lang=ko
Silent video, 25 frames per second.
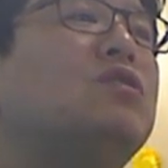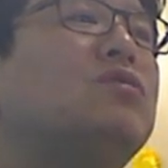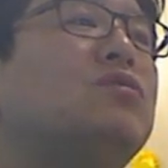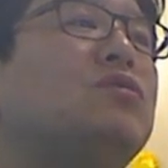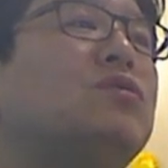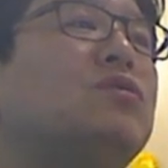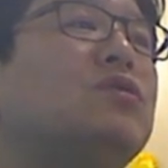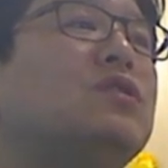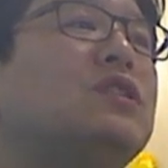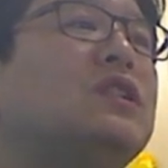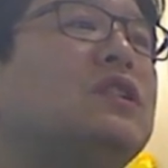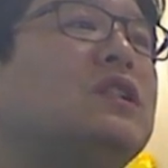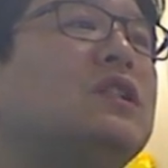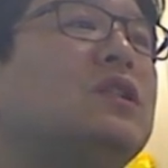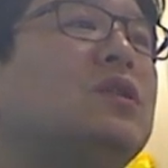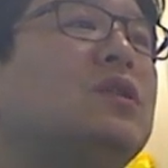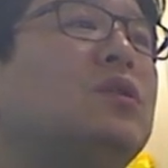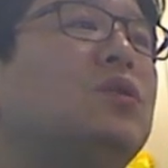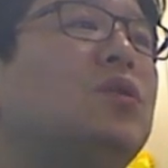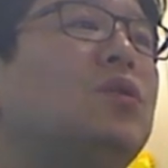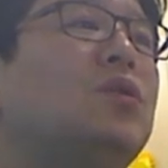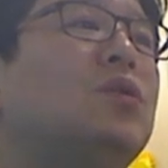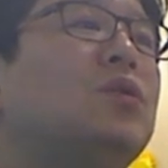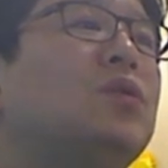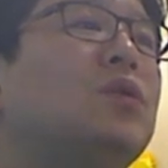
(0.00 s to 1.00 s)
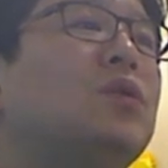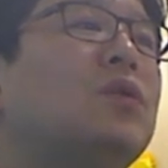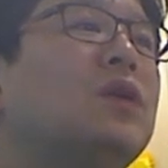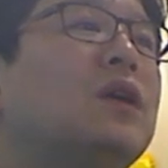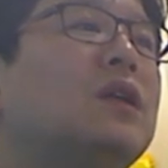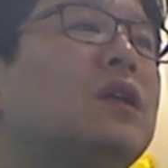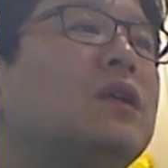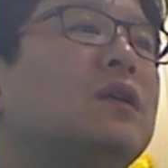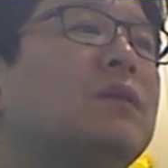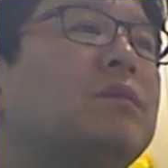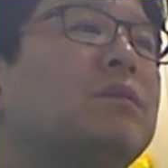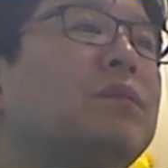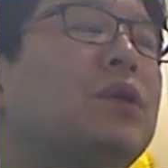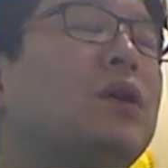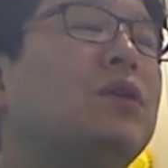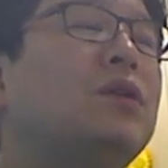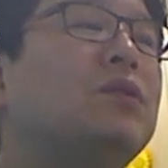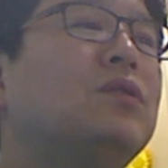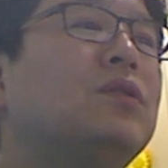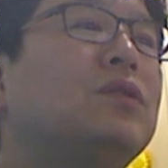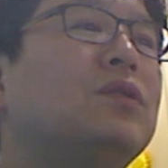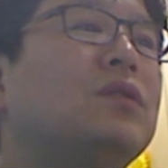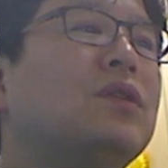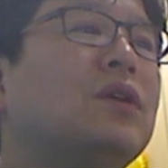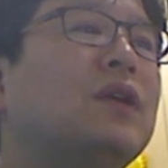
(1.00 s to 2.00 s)
후 진통 효과는
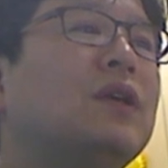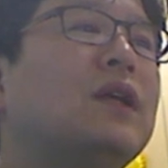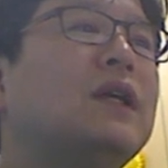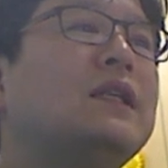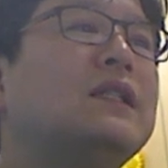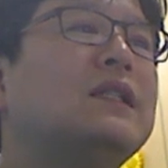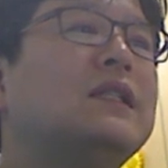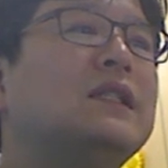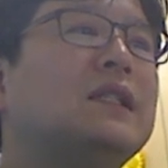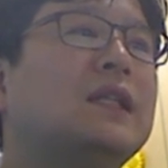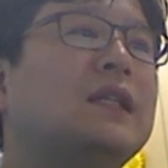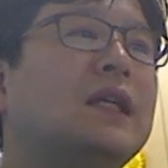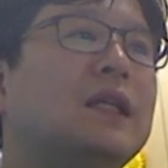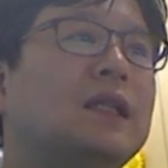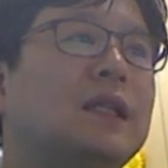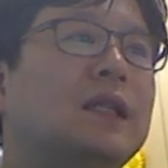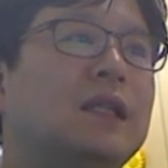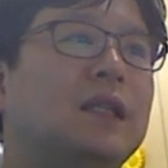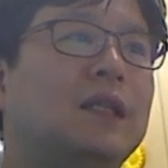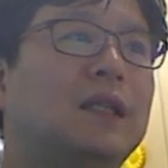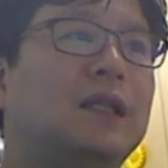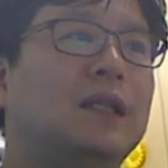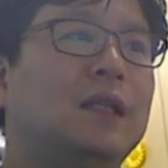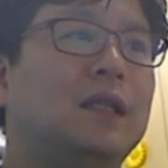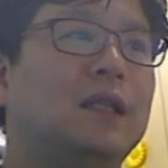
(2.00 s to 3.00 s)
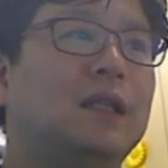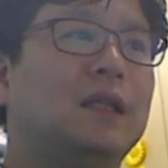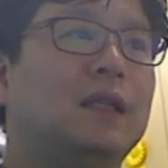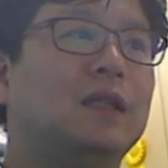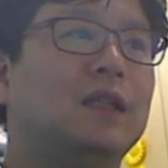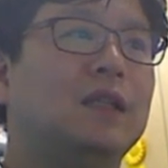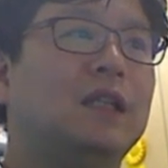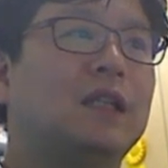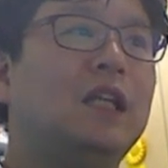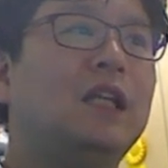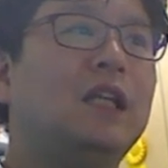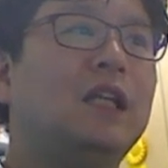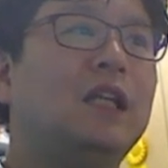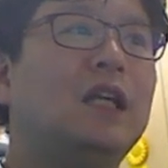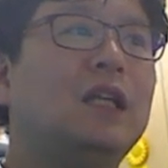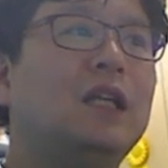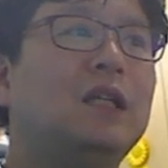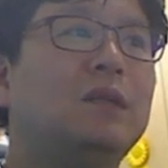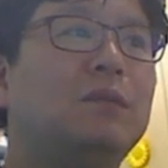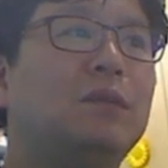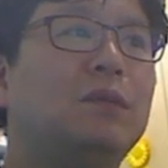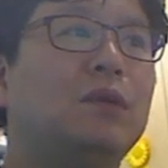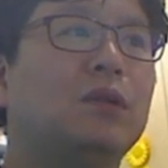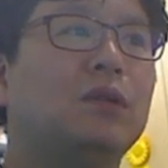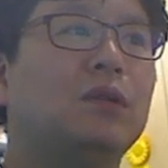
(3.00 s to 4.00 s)
평균 11시간,
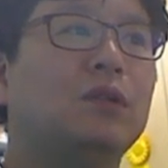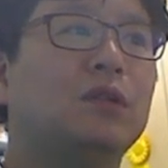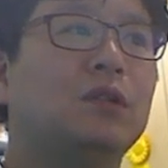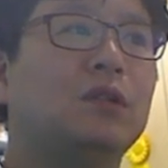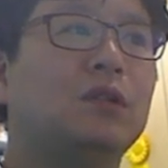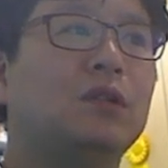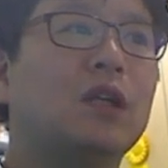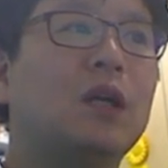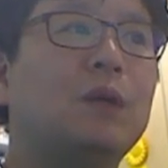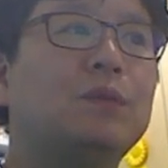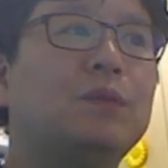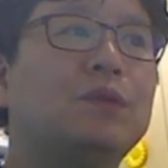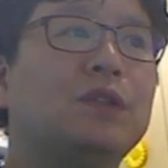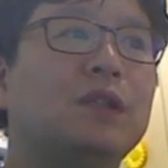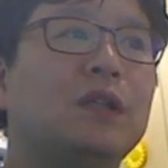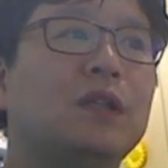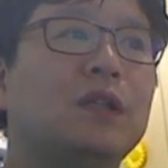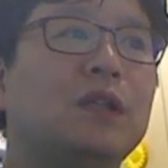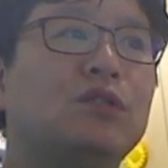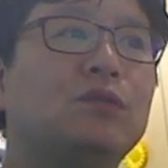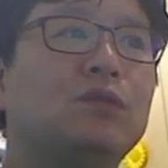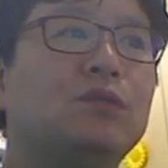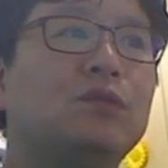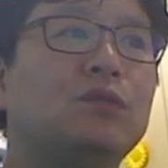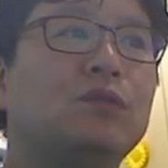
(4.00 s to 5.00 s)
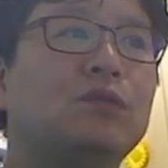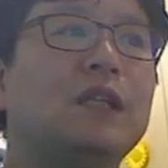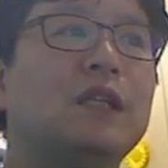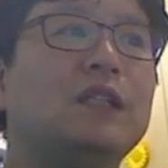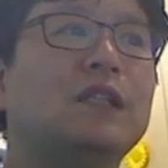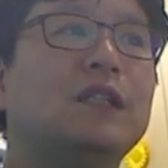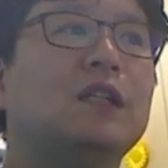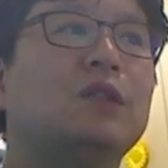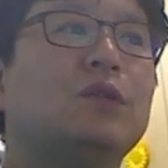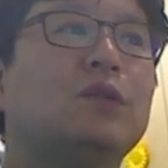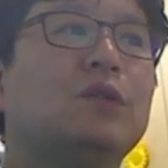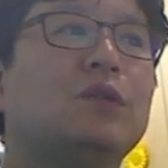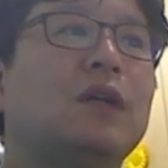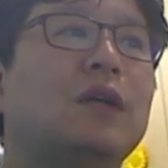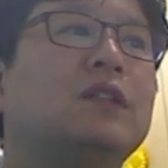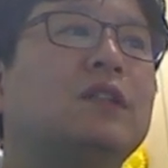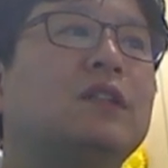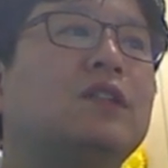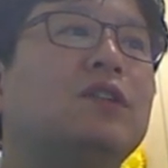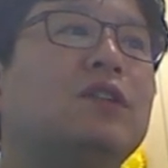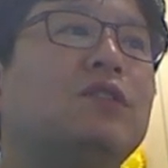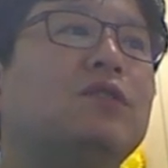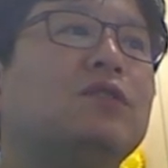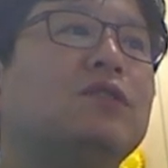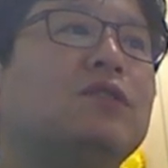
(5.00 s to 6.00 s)
길게는 뭐 19시간, 24시간도 가는
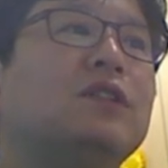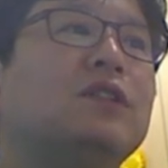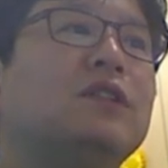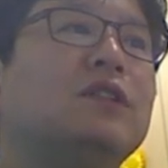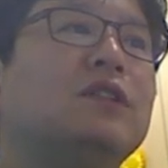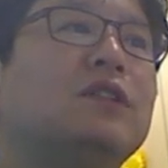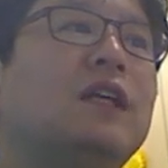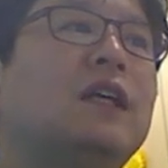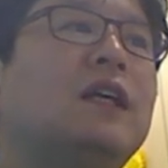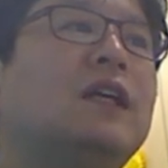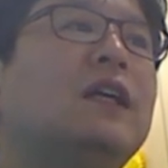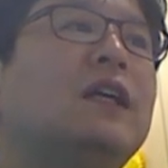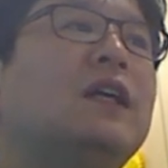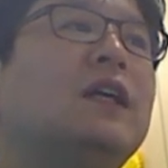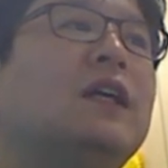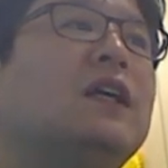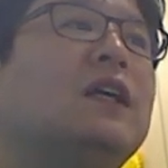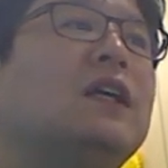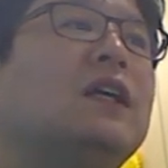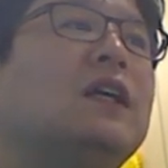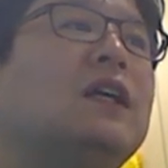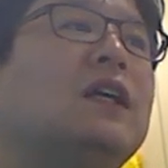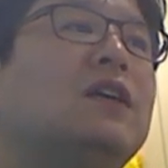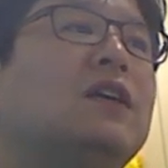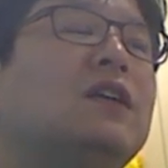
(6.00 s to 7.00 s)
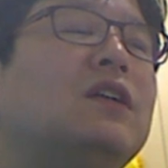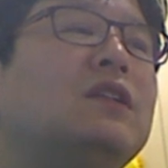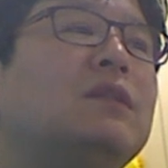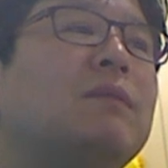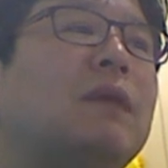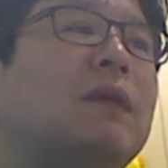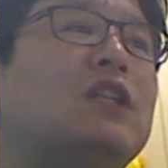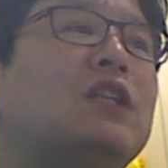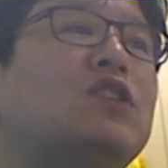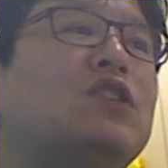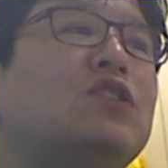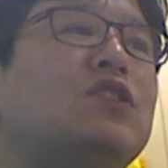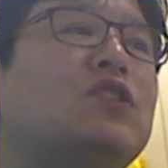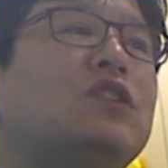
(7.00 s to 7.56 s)
경우도 있는데 이런 마취